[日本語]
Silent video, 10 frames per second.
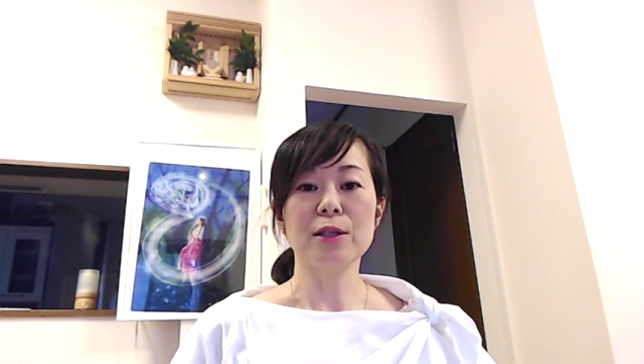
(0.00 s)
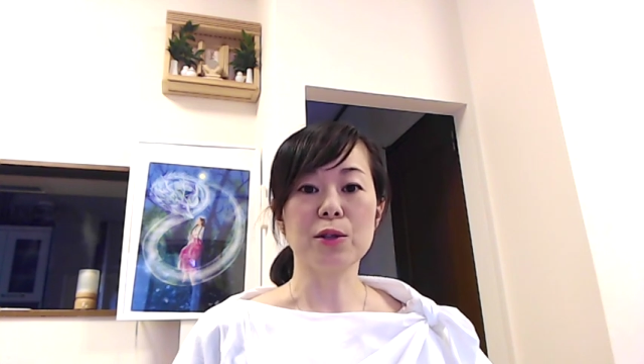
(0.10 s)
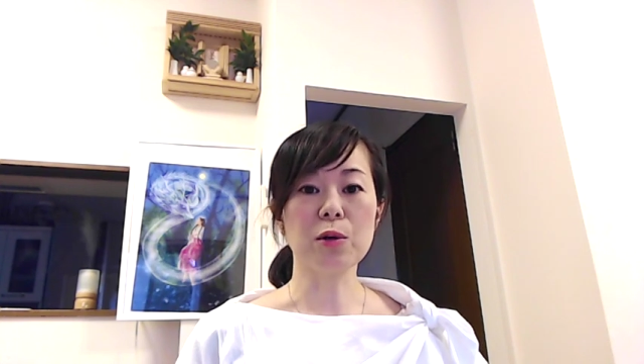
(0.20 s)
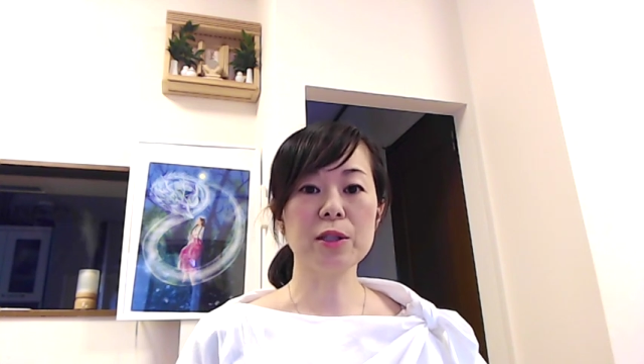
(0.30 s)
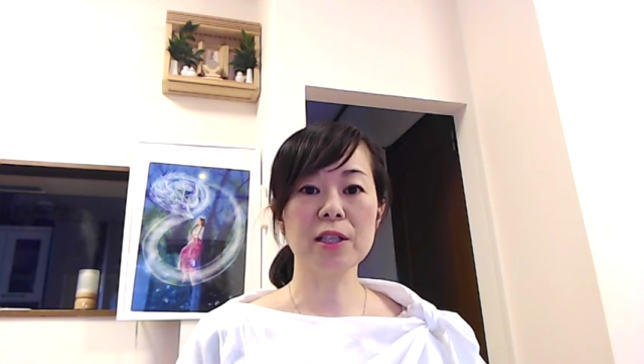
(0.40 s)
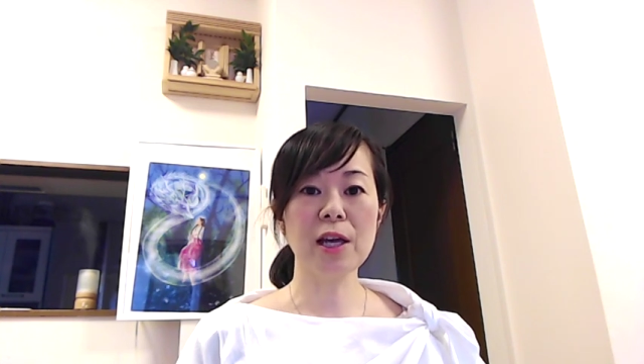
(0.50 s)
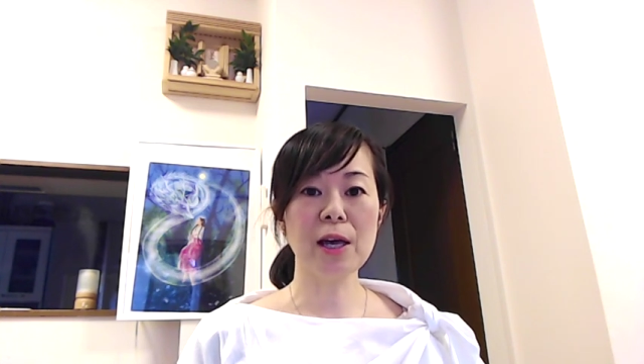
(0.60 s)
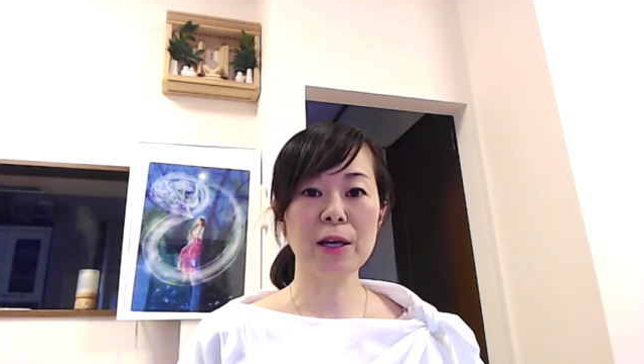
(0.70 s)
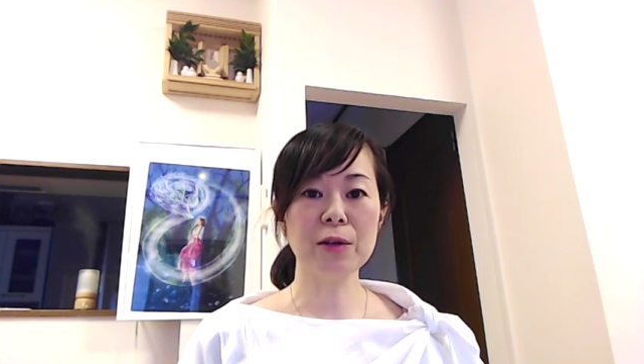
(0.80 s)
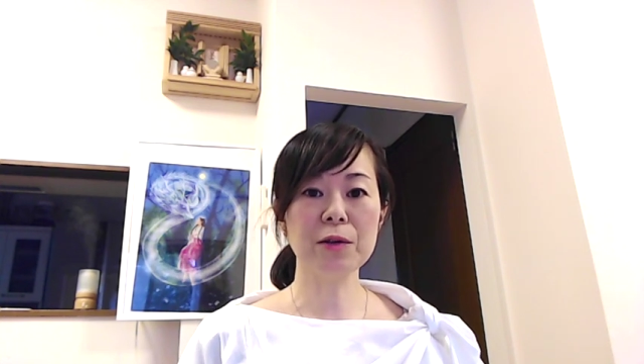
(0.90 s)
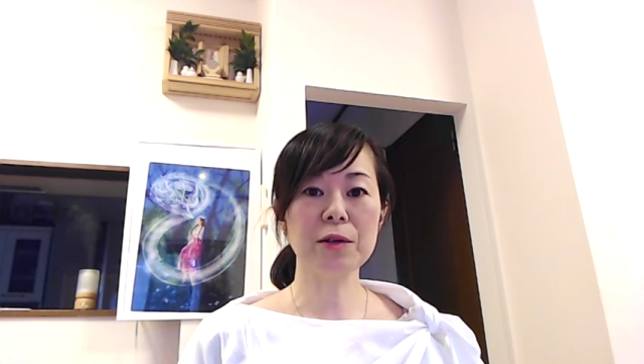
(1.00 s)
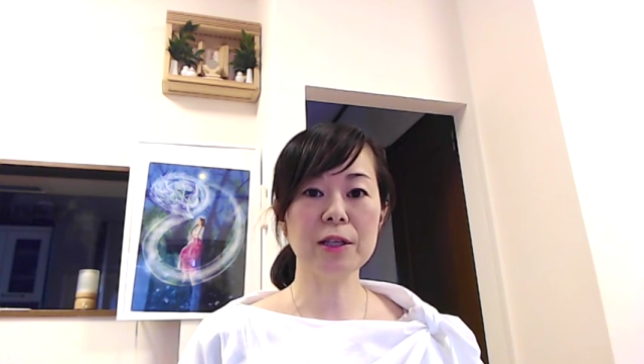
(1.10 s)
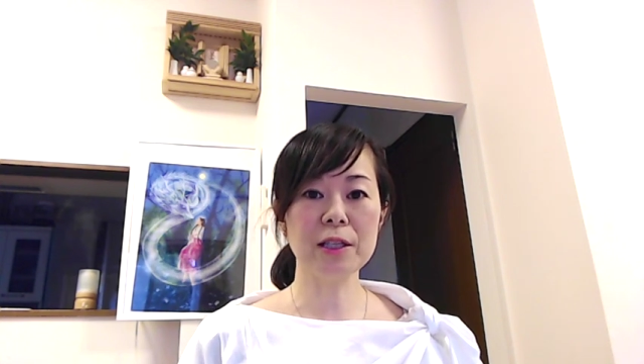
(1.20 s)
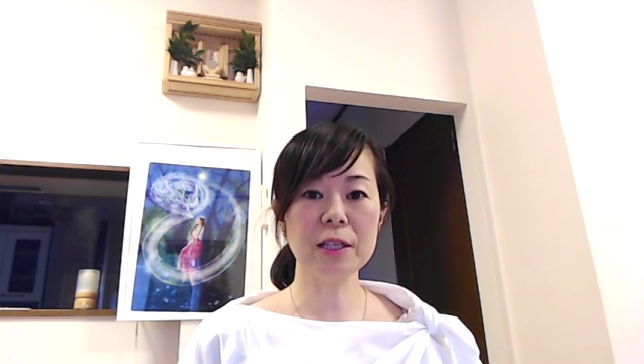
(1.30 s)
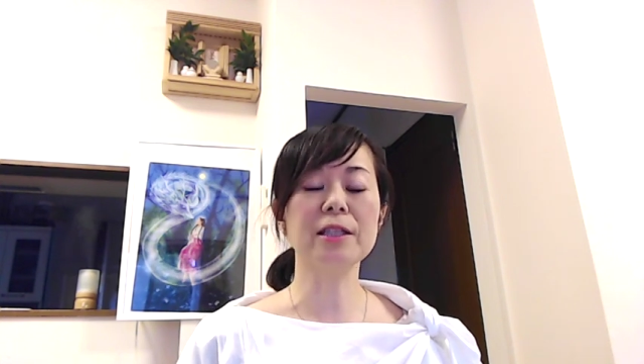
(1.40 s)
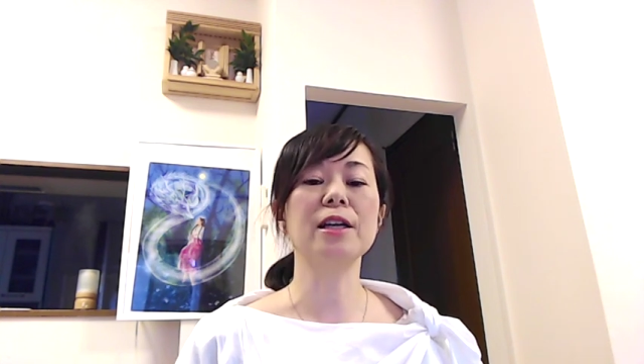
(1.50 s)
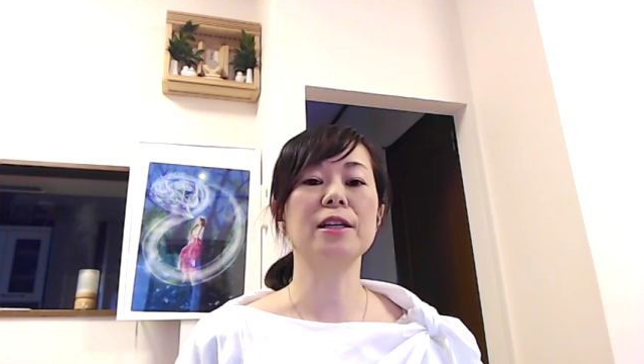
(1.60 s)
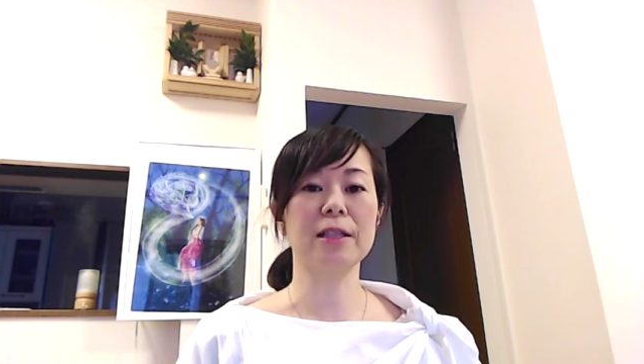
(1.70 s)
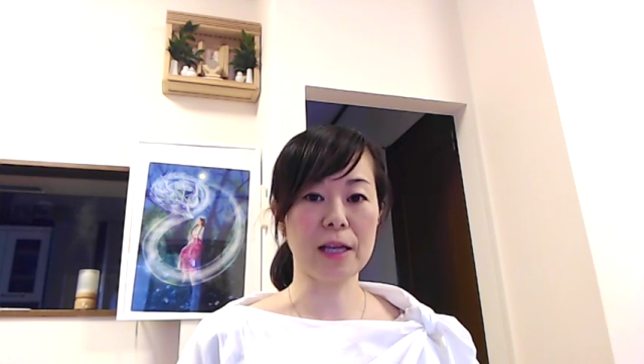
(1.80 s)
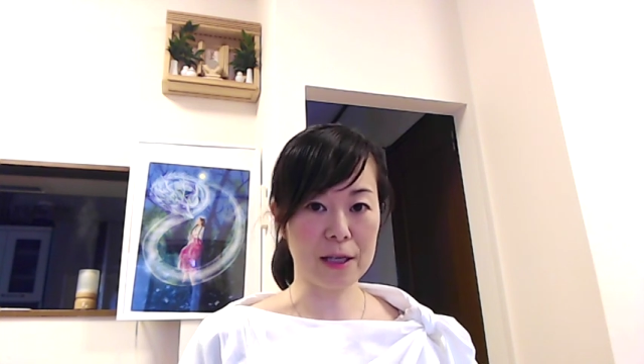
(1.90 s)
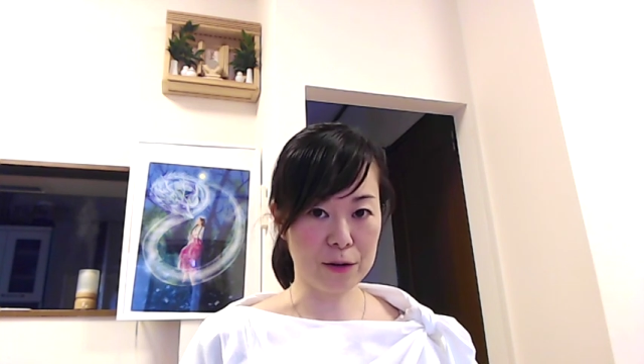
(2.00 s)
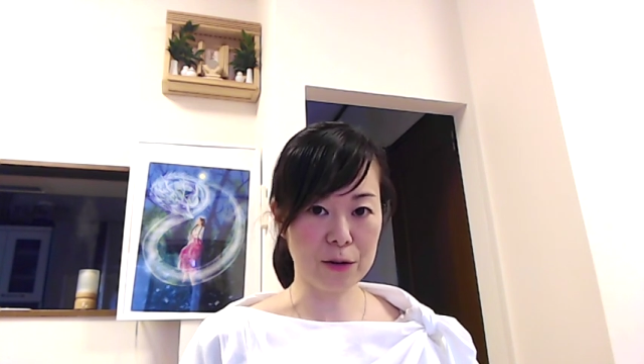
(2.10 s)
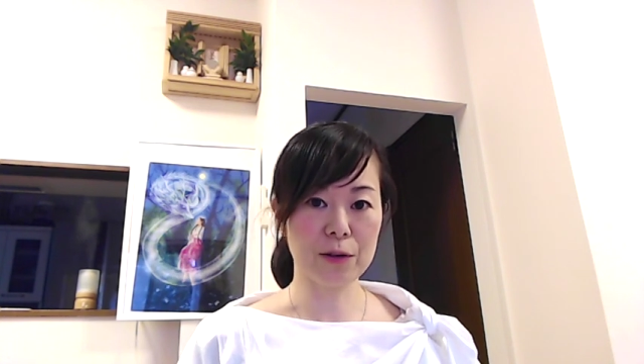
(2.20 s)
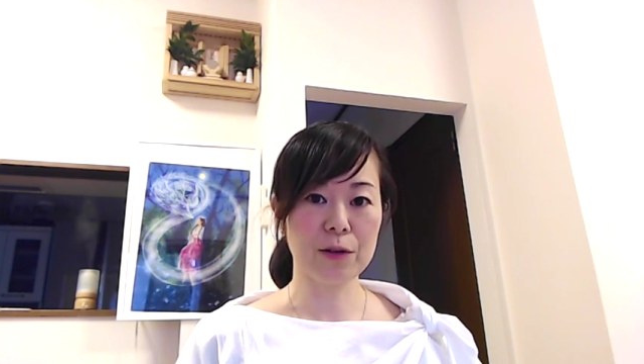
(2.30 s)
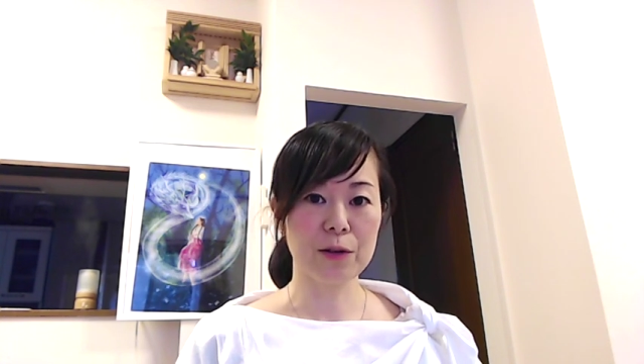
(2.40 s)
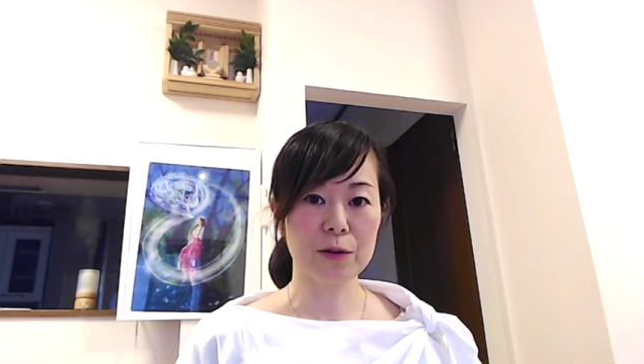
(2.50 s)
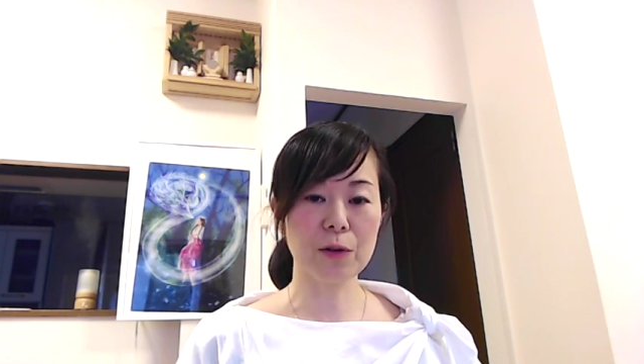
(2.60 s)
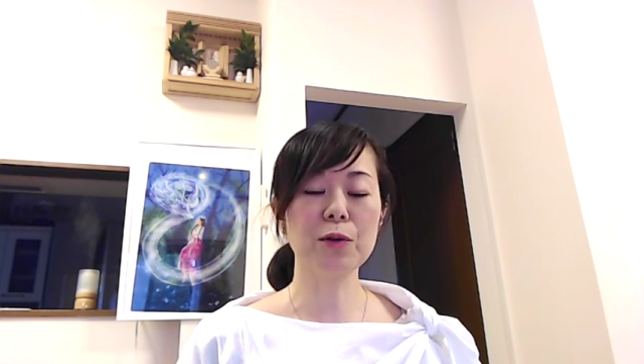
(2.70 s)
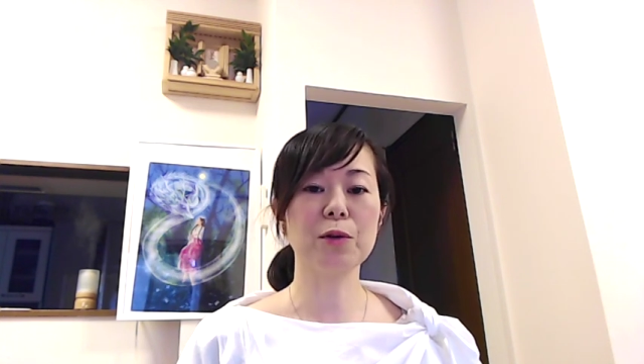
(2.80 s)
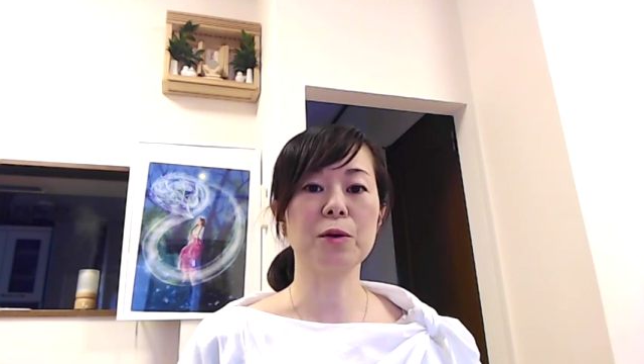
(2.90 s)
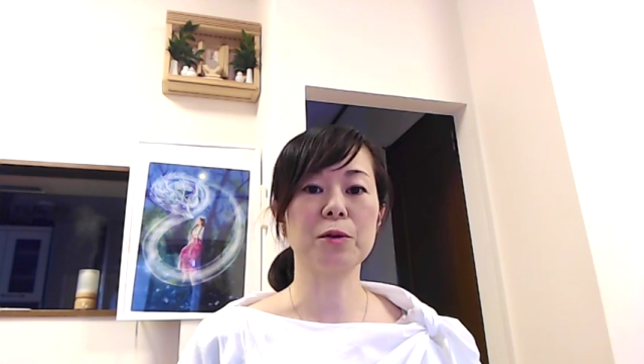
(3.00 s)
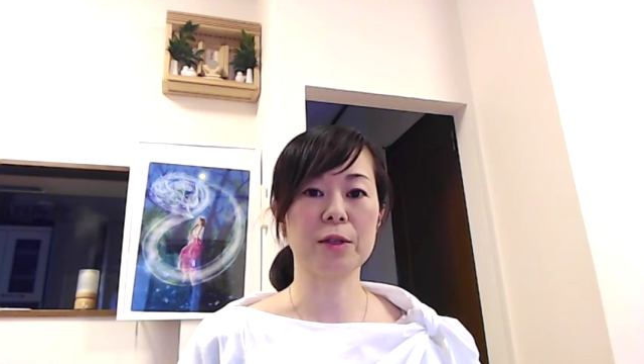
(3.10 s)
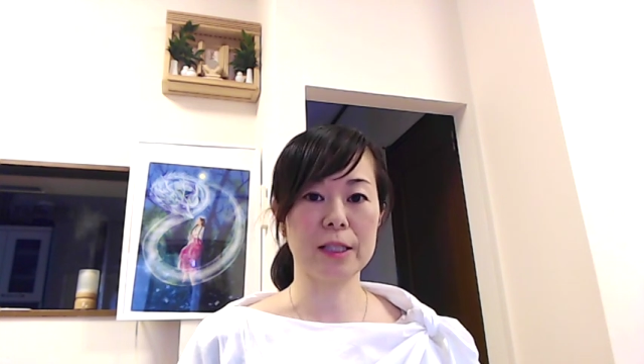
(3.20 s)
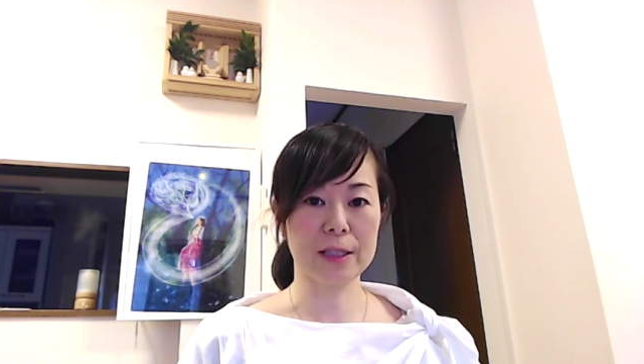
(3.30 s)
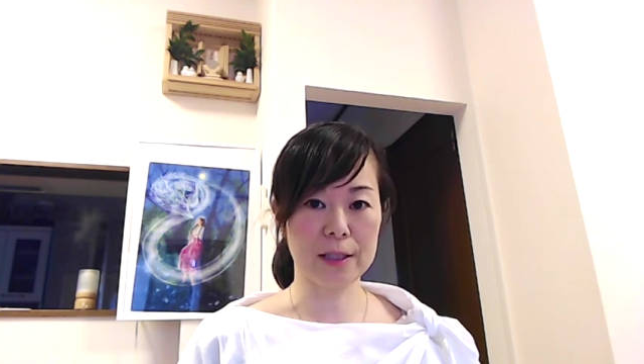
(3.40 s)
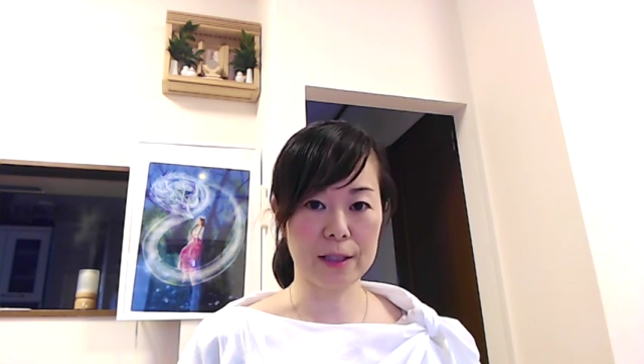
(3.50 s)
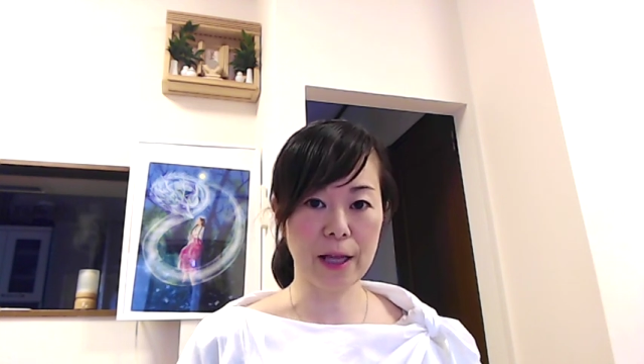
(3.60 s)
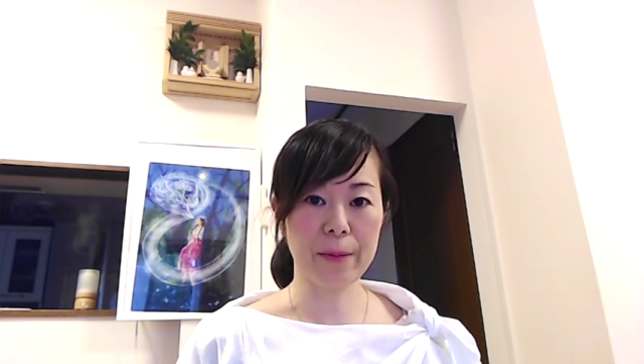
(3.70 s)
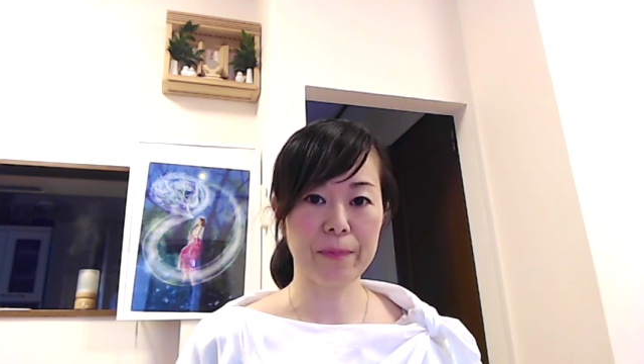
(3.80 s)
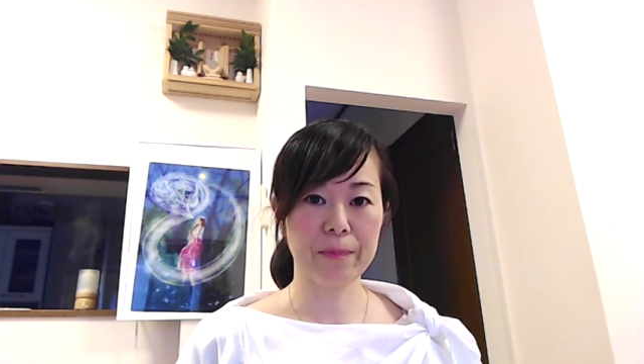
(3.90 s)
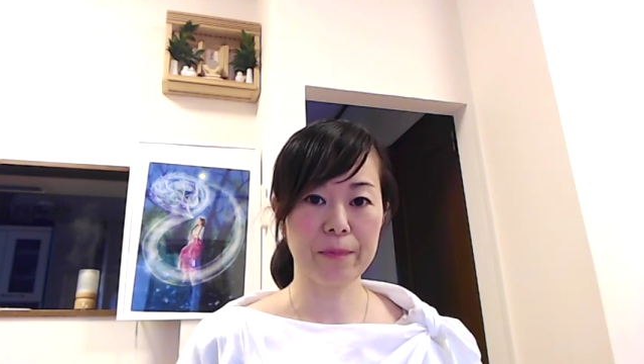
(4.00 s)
女性優位にできているということについて。